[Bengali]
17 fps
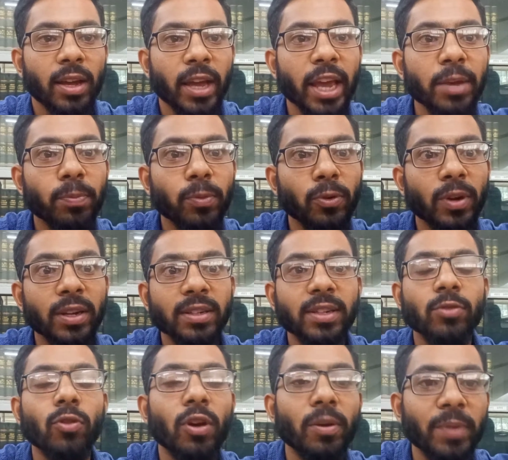এই
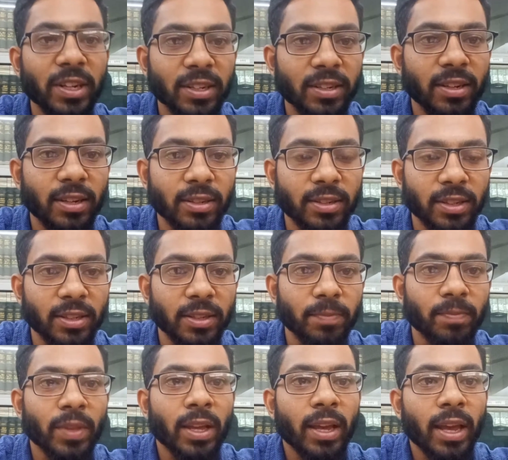প্রোডাক্টের র ম্যাটেরিয়ালটা কি
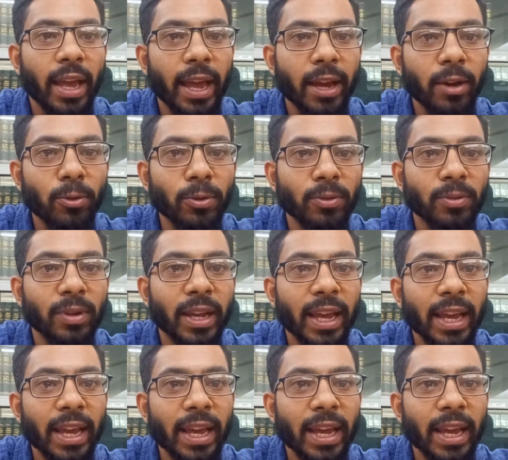এখন